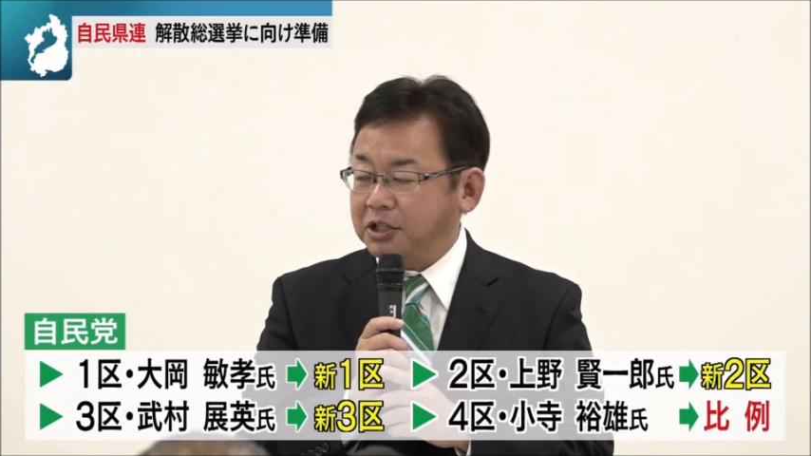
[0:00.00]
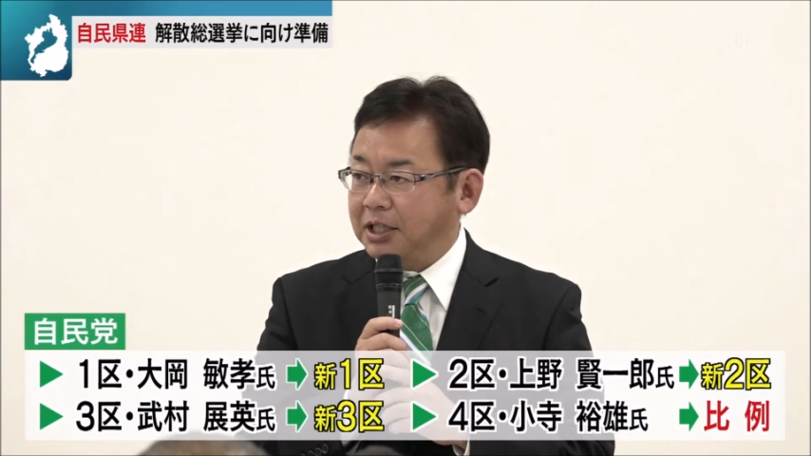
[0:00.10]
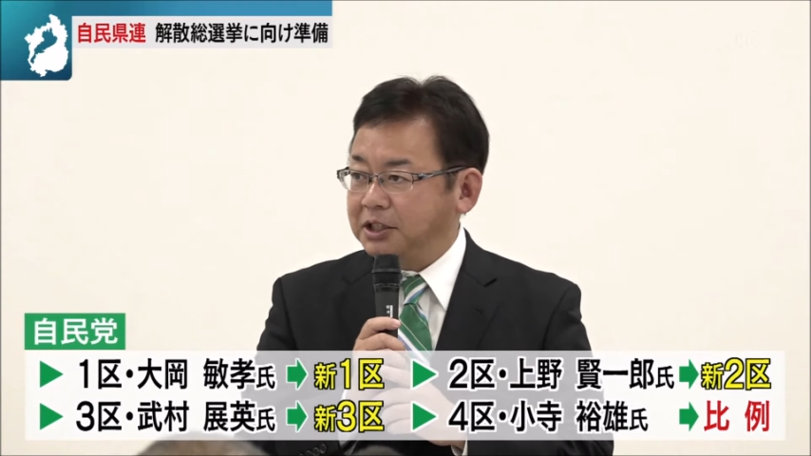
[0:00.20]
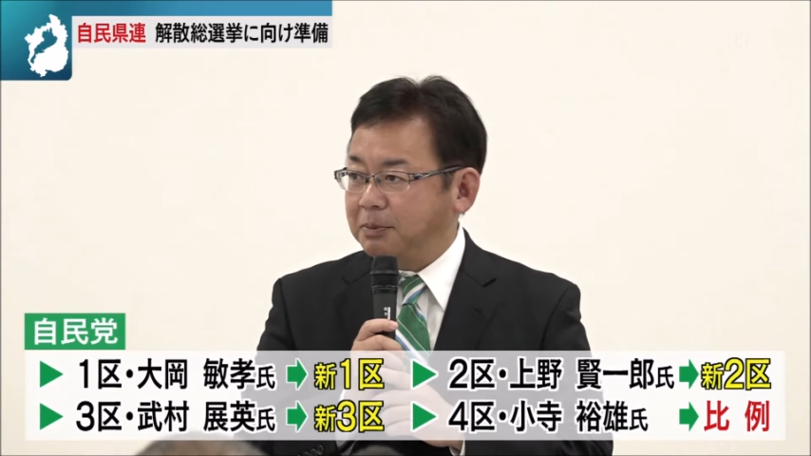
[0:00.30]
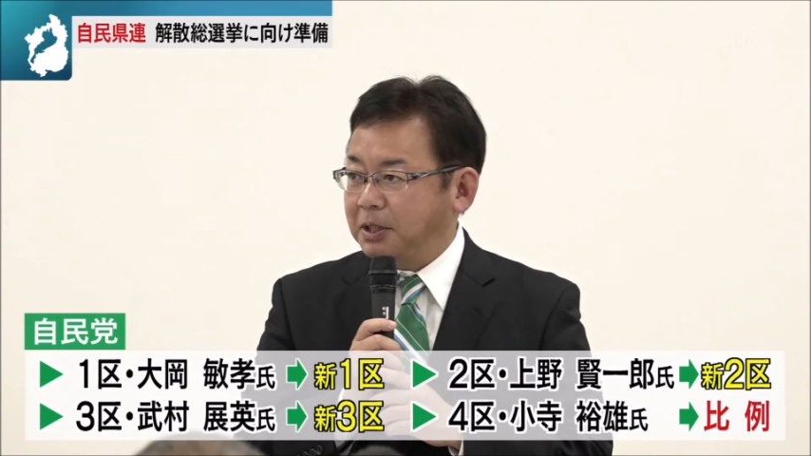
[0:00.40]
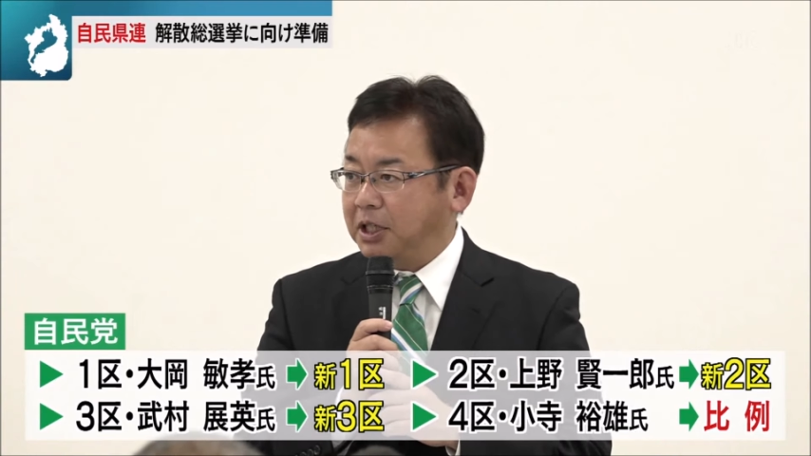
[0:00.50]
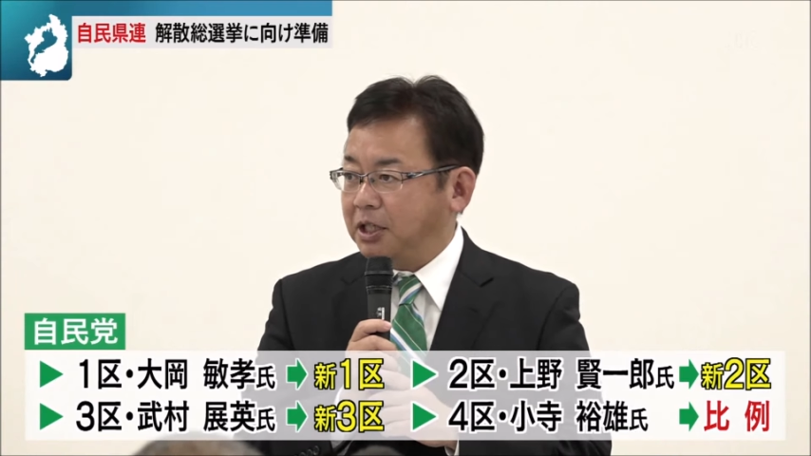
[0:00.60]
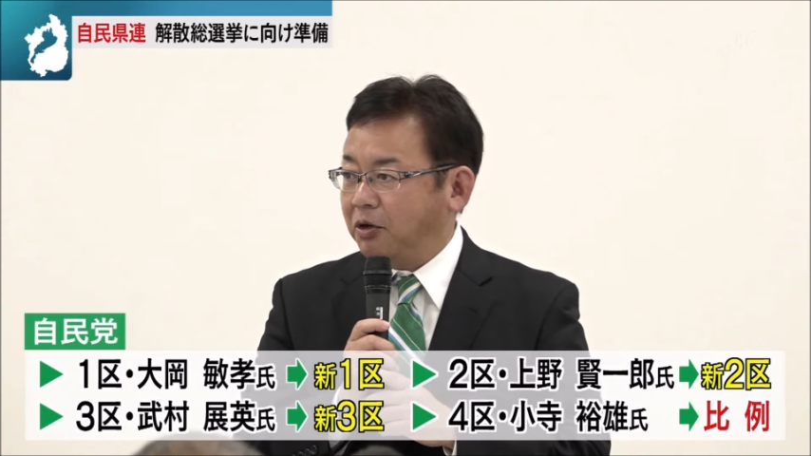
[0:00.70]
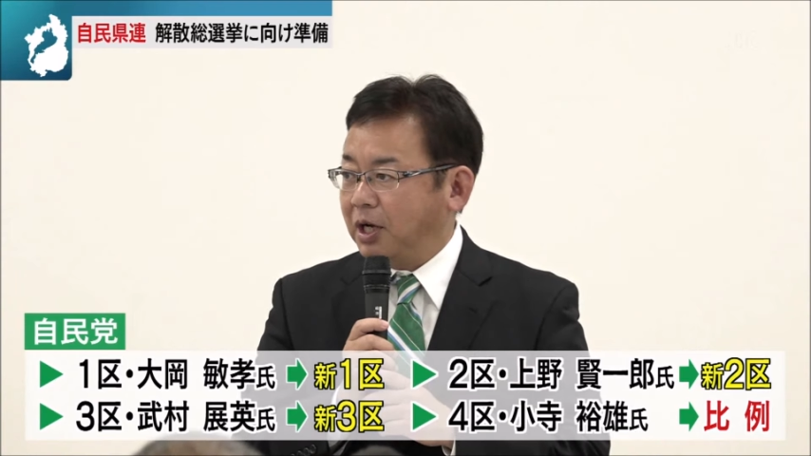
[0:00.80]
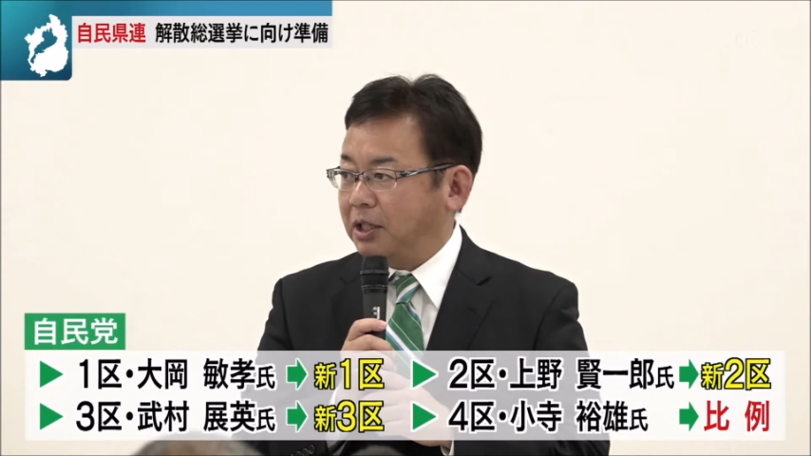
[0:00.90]
上野
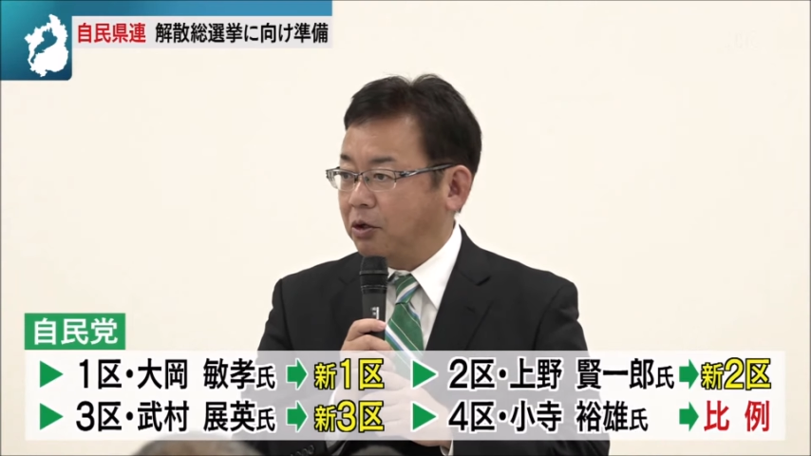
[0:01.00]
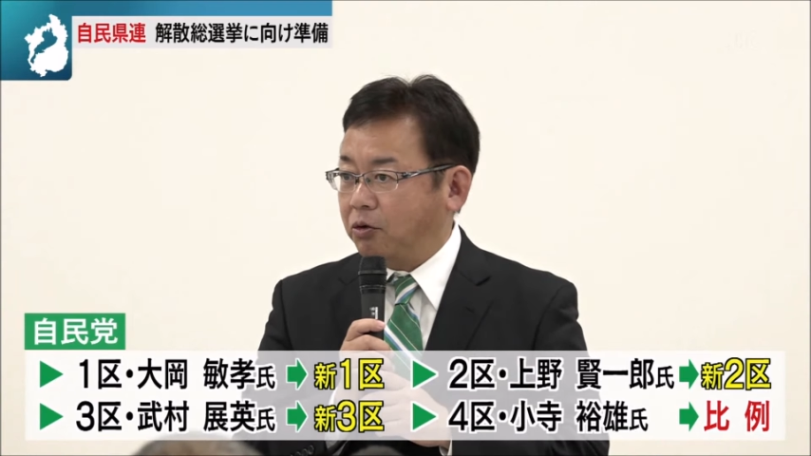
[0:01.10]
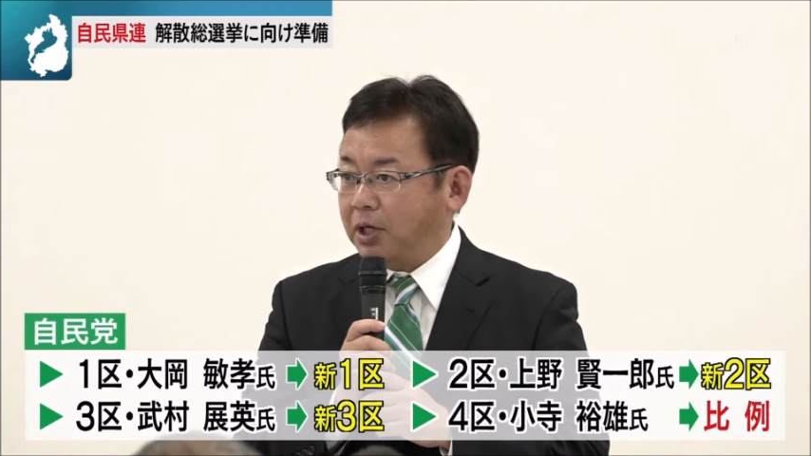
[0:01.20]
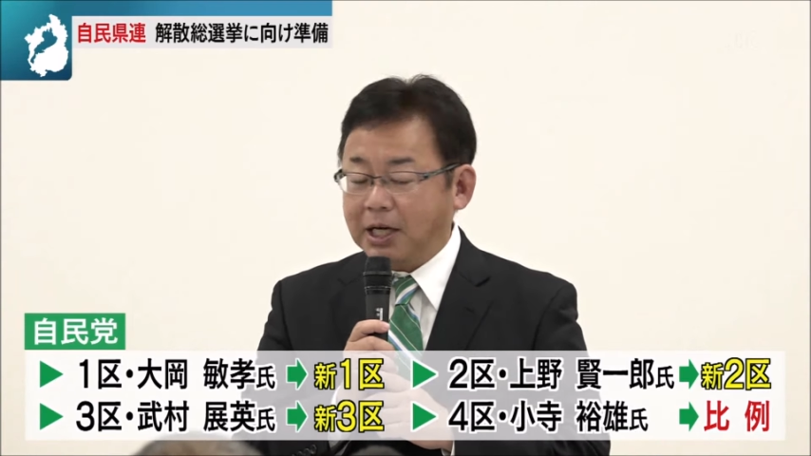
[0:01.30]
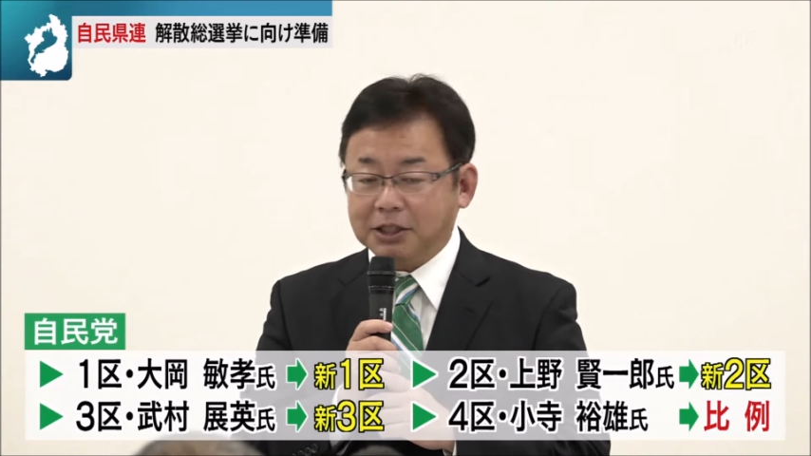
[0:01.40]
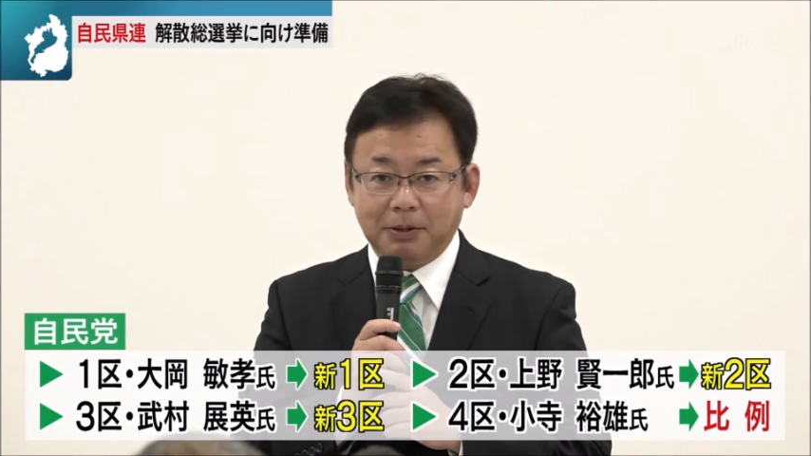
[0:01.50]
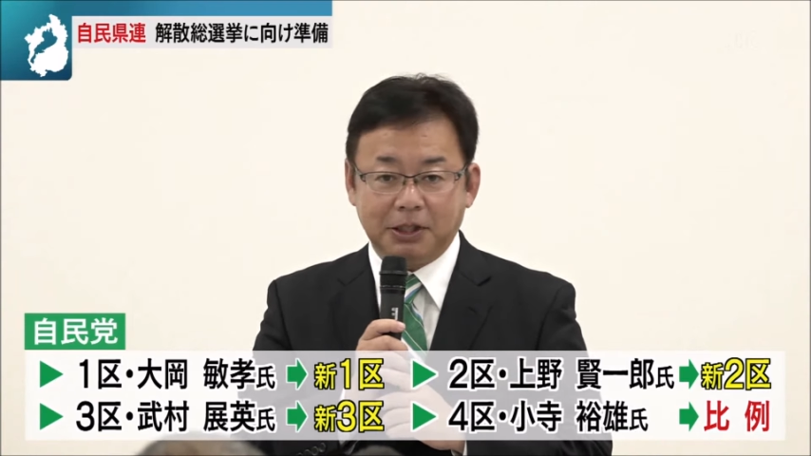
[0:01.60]
健一郎氏